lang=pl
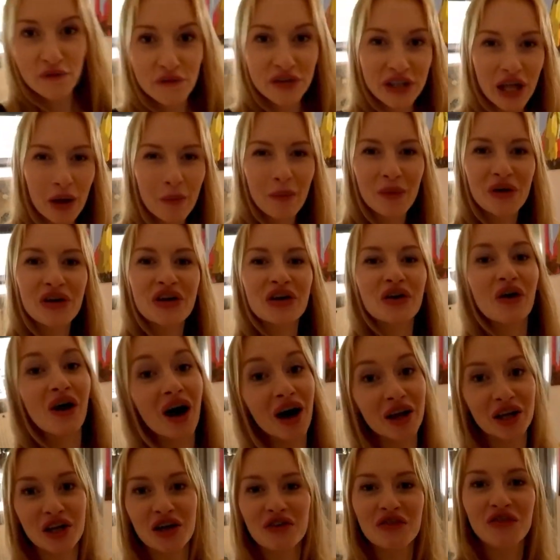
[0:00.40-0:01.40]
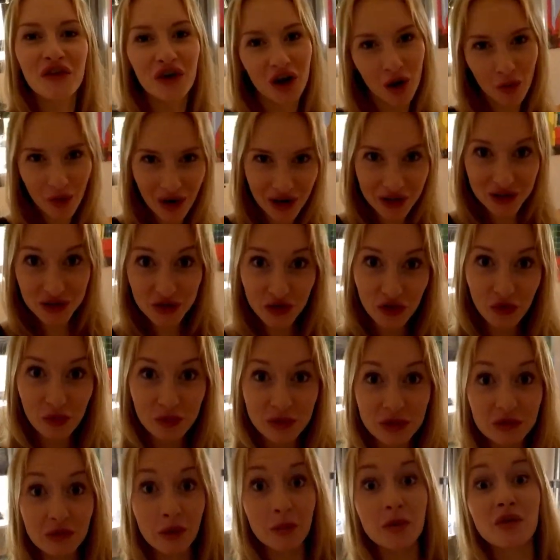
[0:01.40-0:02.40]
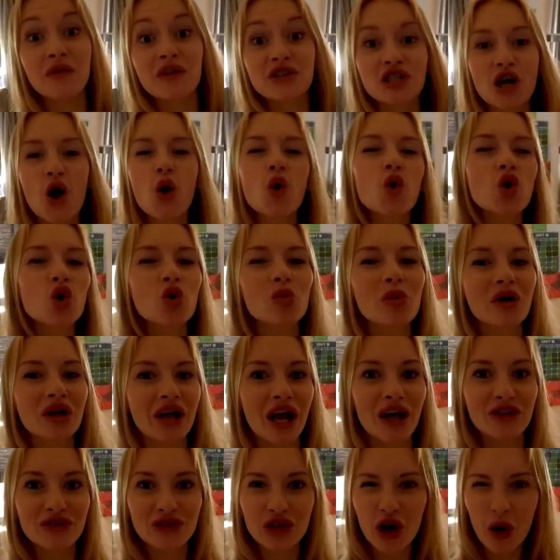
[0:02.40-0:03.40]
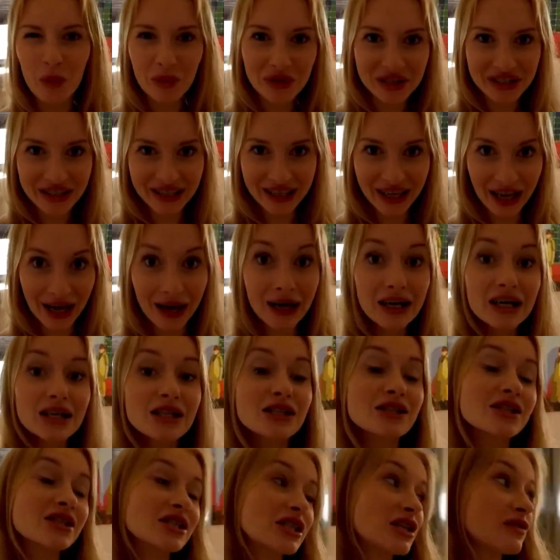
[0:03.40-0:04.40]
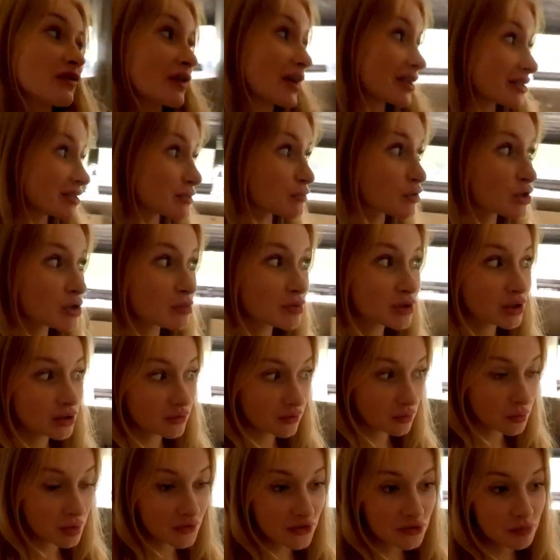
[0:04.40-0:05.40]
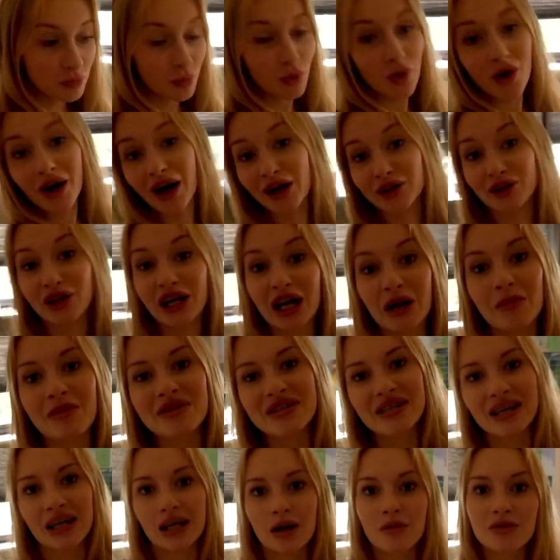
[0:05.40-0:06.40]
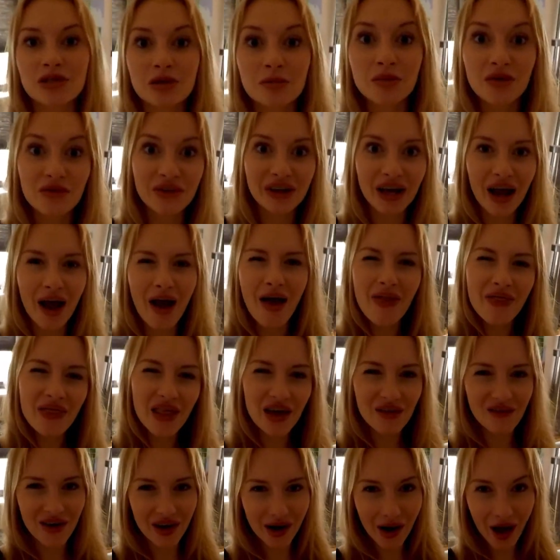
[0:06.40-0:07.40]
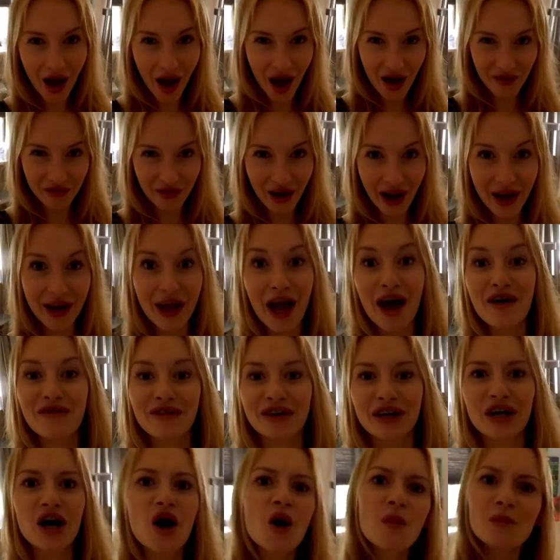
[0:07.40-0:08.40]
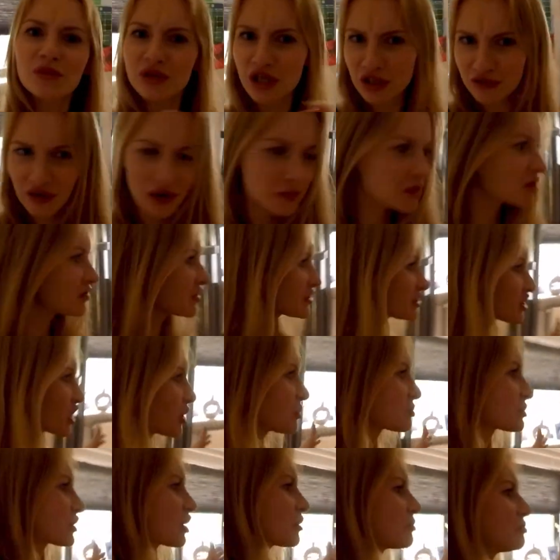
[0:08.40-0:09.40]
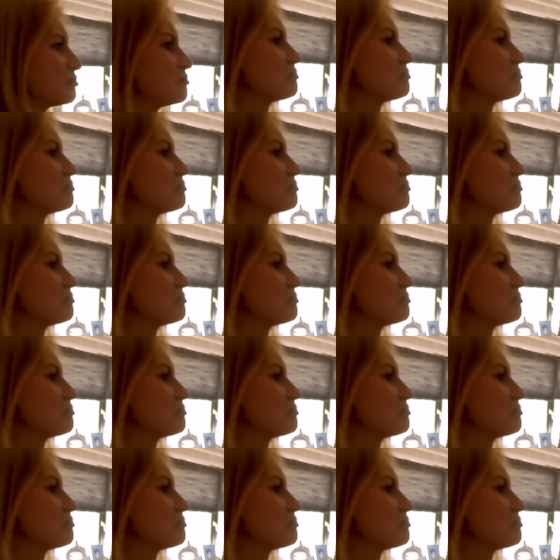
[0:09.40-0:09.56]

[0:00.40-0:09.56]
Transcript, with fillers: Witam moich kochanych followersów. Przed wami wasza ulubiona Dominika. Dzisiaj wraz z moimi nowymi współlokatorami zagramy sobie w grę Never Have I Ever. Przed wami wystąpią